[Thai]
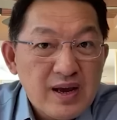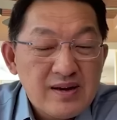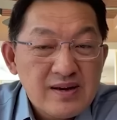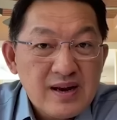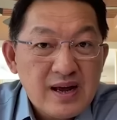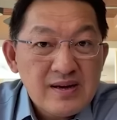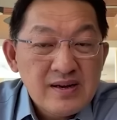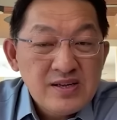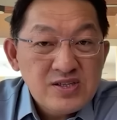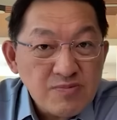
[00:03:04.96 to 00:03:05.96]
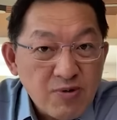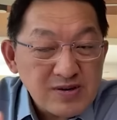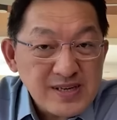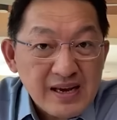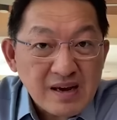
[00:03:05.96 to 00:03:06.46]
คนเนี้ยนะเจ้า
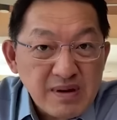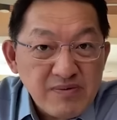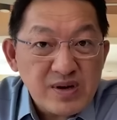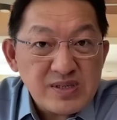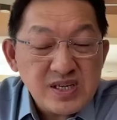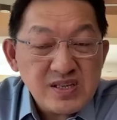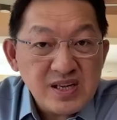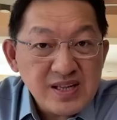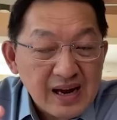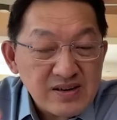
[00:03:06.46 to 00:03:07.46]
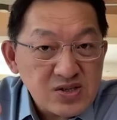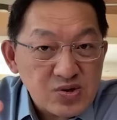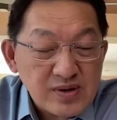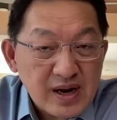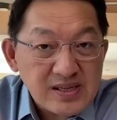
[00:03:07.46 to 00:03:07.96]
พ่อสายการบิน Virgin ที่ดัง
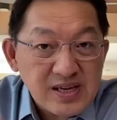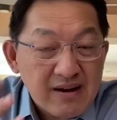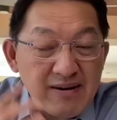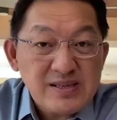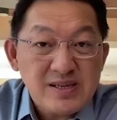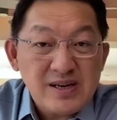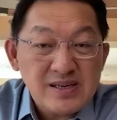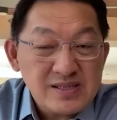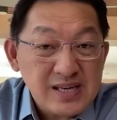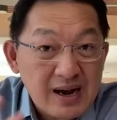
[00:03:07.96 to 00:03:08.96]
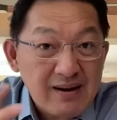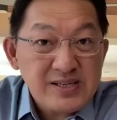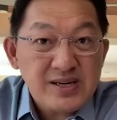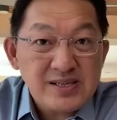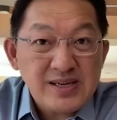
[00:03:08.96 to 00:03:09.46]
ที่สุดในสหราช
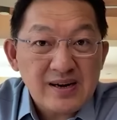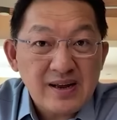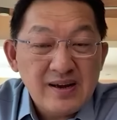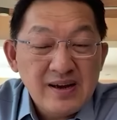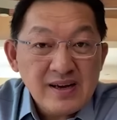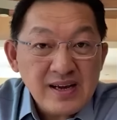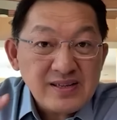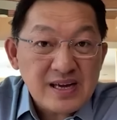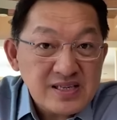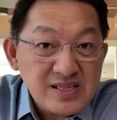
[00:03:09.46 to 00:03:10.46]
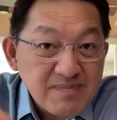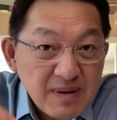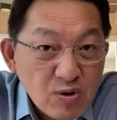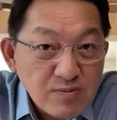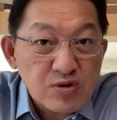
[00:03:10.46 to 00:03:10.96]
อาณาจักรเนี่ยยังตัดสินใจ
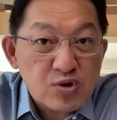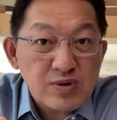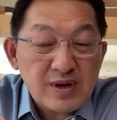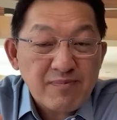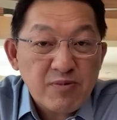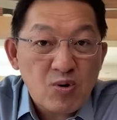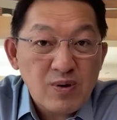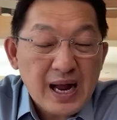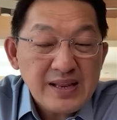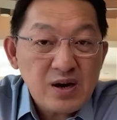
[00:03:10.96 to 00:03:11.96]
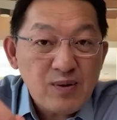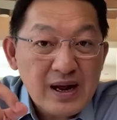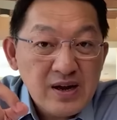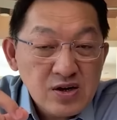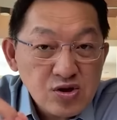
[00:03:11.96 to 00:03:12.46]
ไปร่วมลงทุนกับโครงการที่เรีย
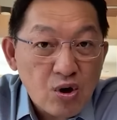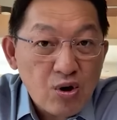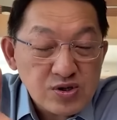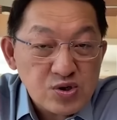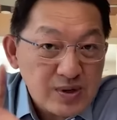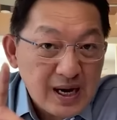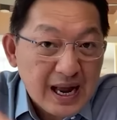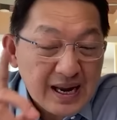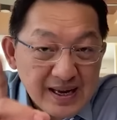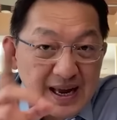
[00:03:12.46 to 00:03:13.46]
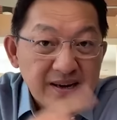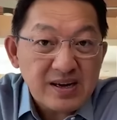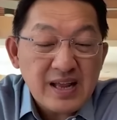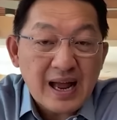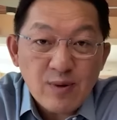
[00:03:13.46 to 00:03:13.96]
กว่าท่อสุญญากาศในการ
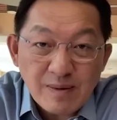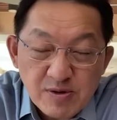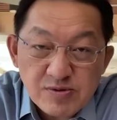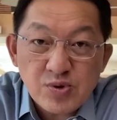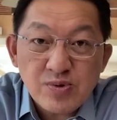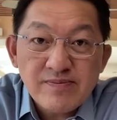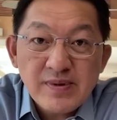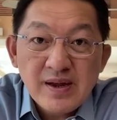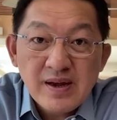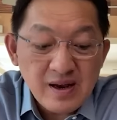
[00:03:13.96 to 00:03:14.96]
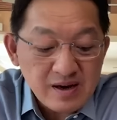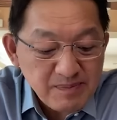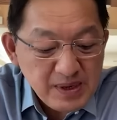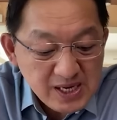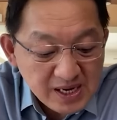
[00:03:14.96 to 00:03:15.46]
เดินทางความเร็วสูงแล้ว
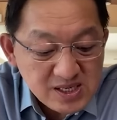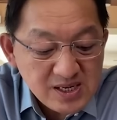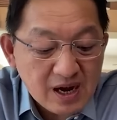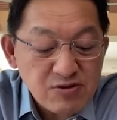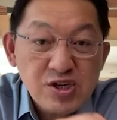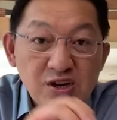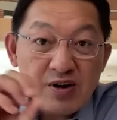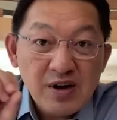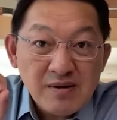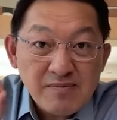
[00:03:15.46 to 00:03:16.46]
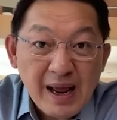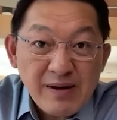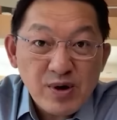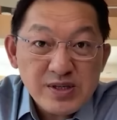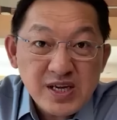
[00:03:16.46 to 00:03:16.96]
ก็มีใช้ชื่อเอาชื่อแบร
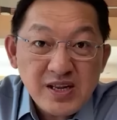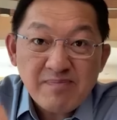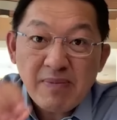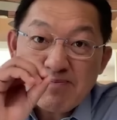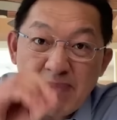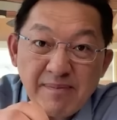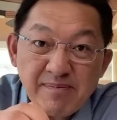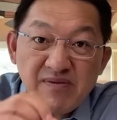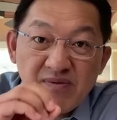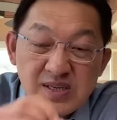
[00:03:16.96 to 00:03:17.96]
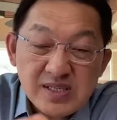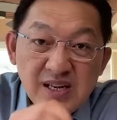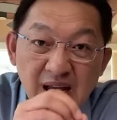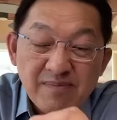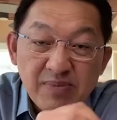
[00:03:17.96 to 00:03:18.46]
นด์ Virgin เนี่ยไปแปะเป็น
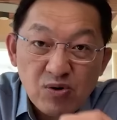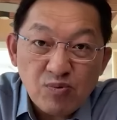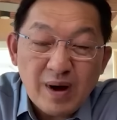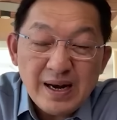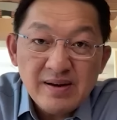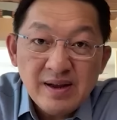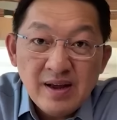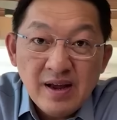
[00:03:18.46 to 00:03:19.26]
Virgin Hyperloop One